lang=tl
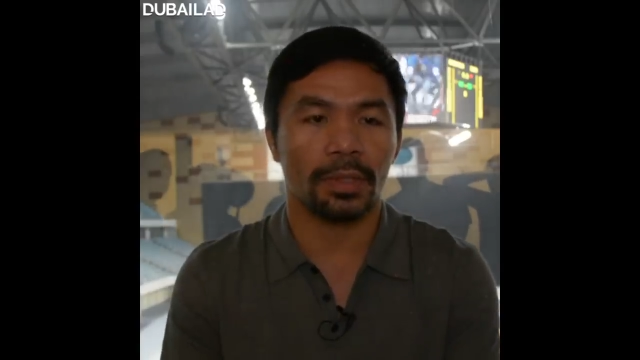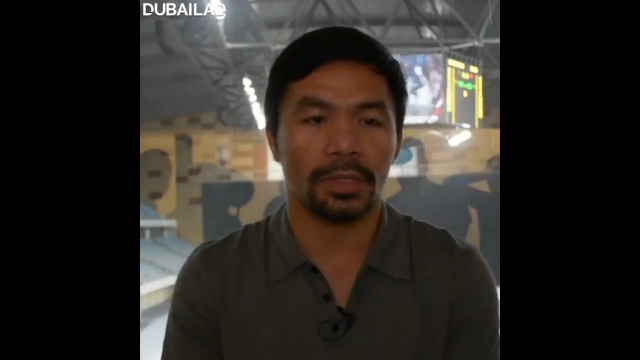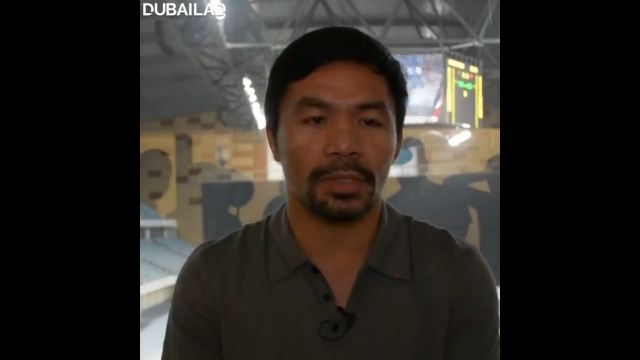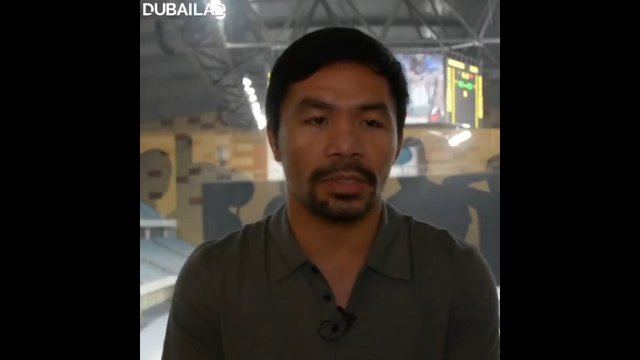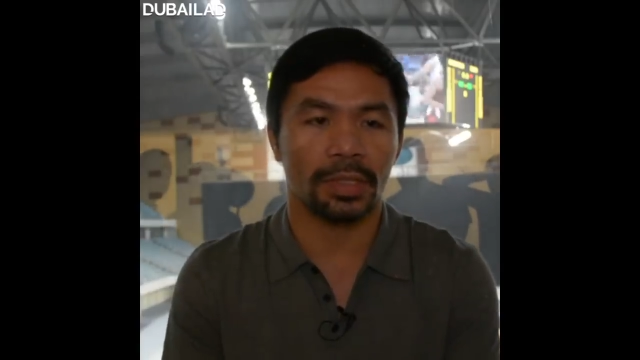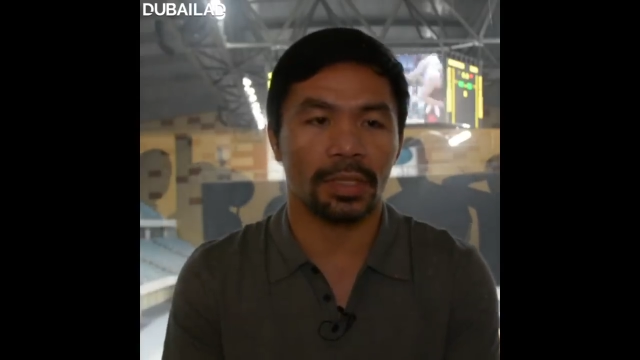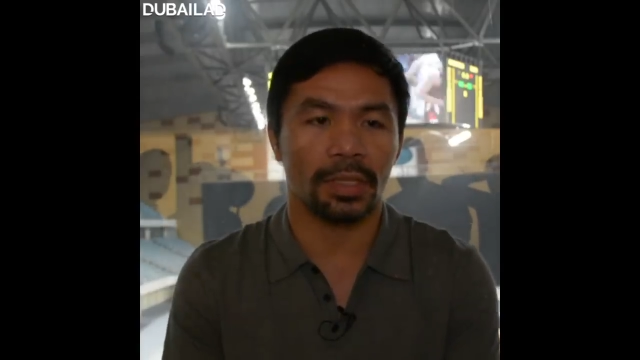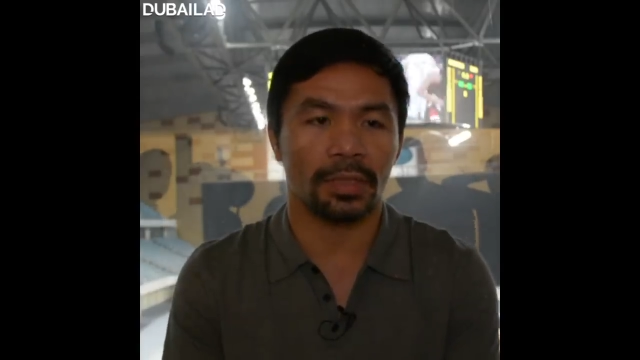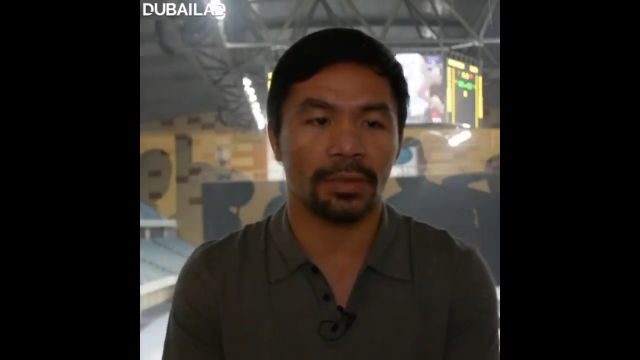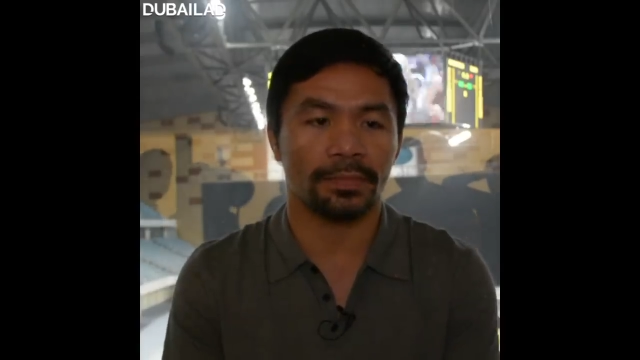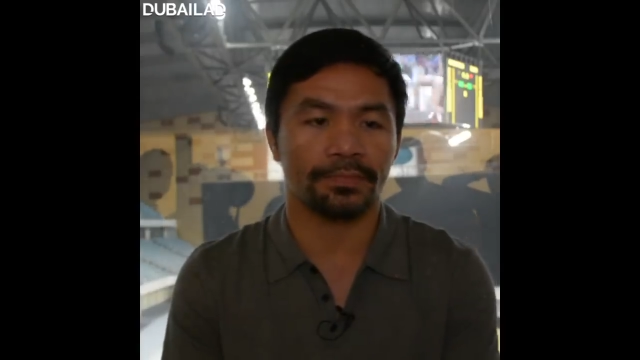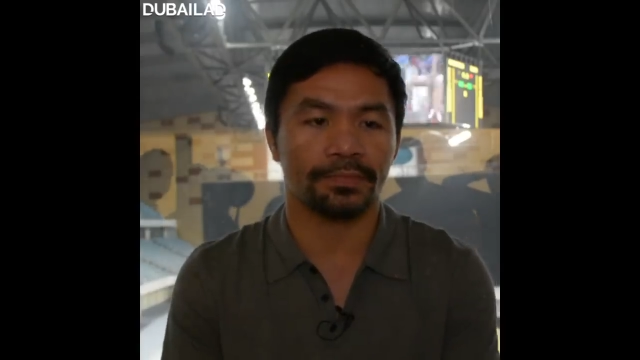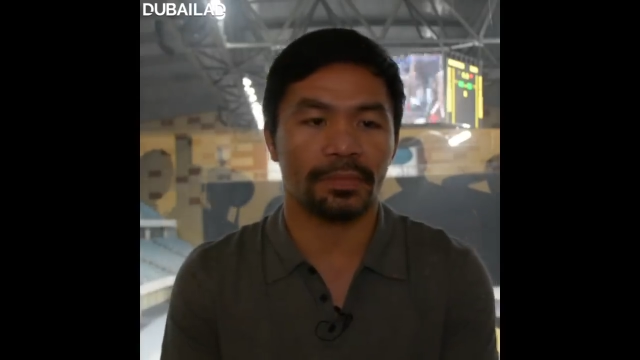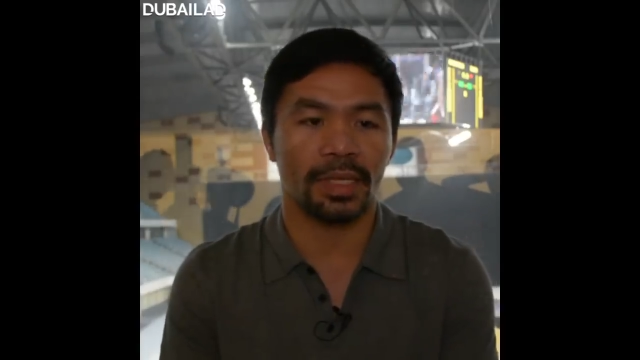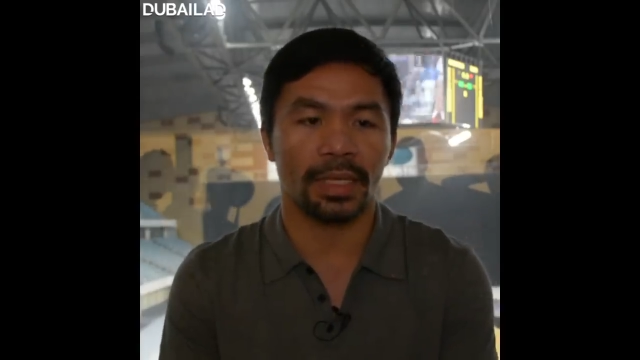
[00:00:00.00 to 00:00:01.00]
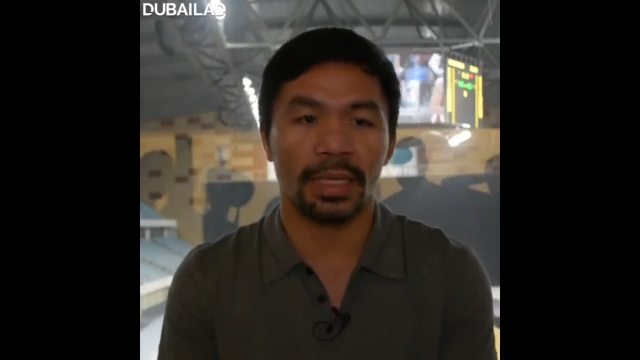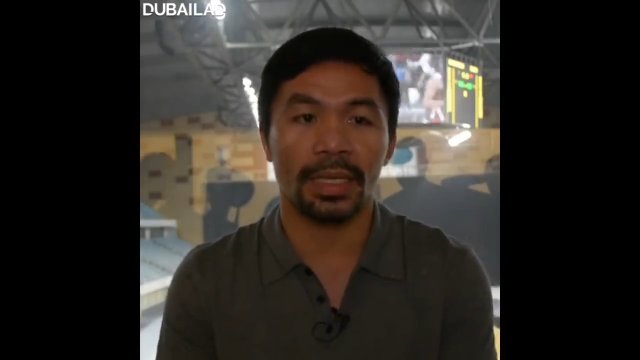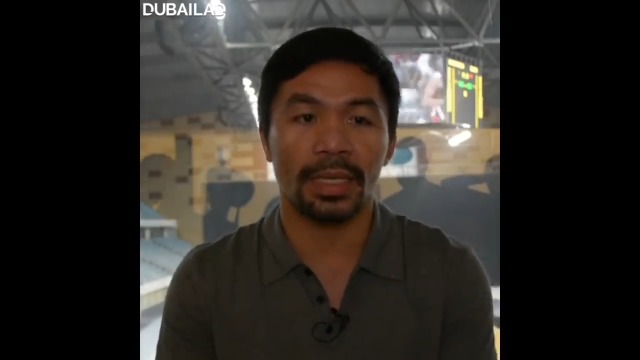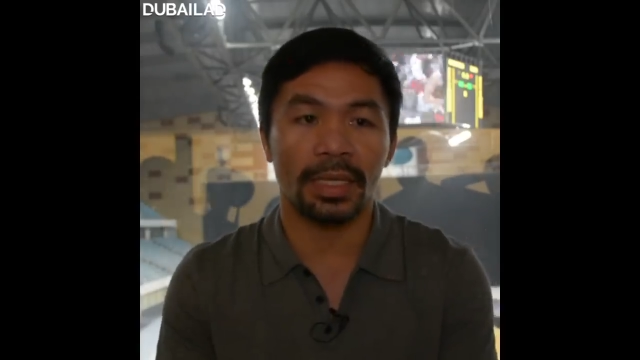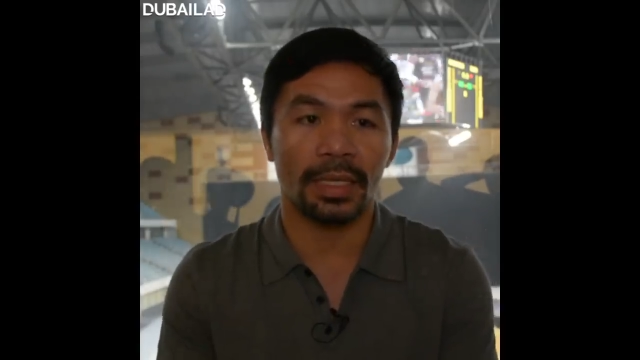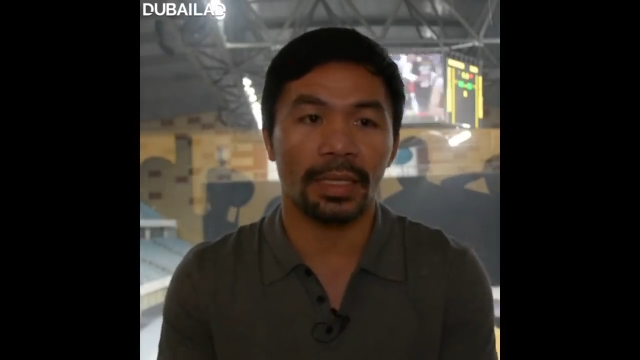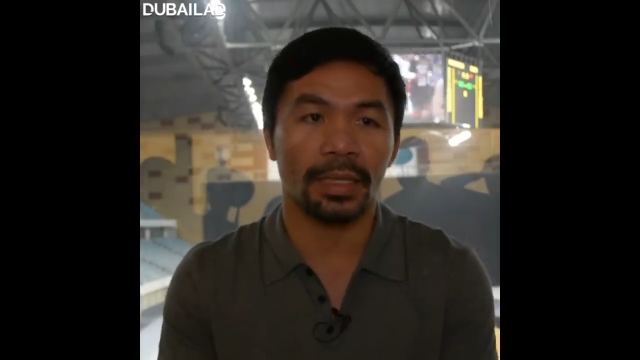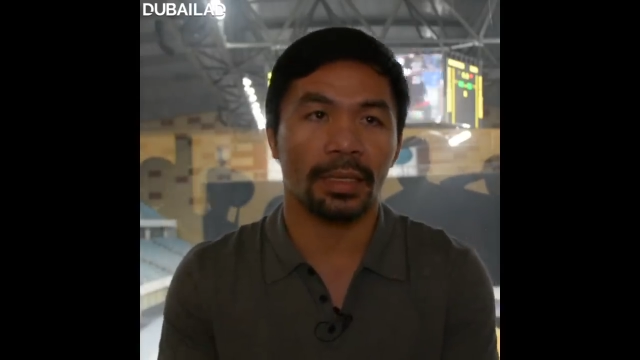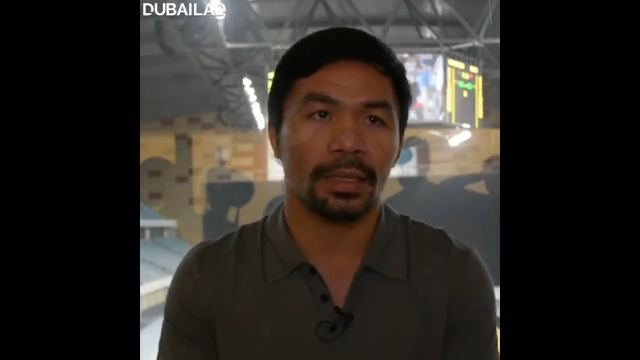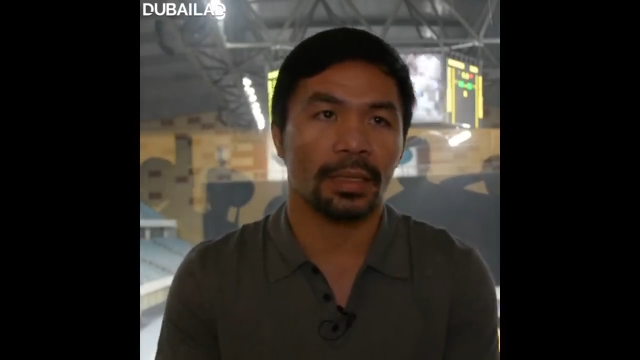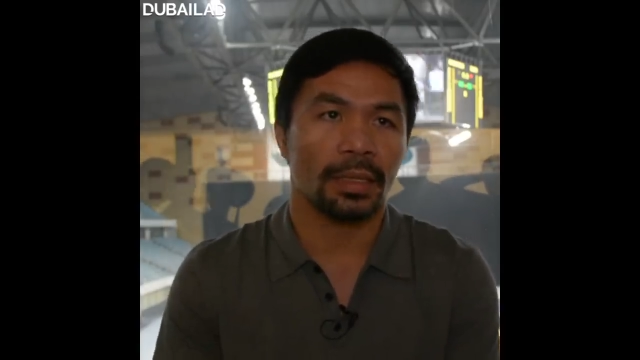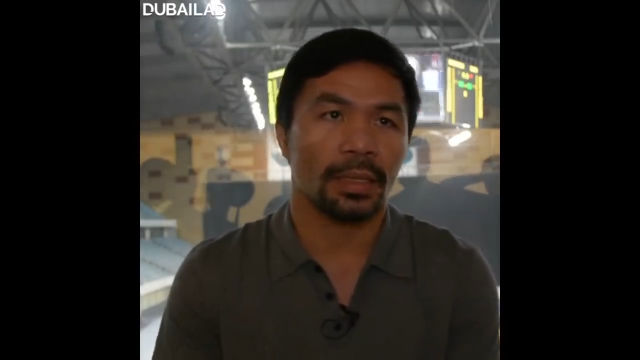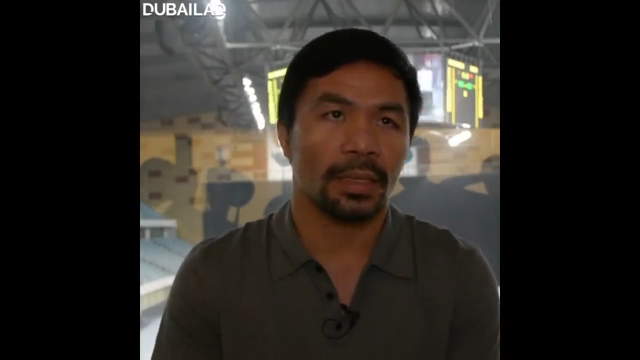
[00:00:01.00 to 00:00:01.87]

course um, I really,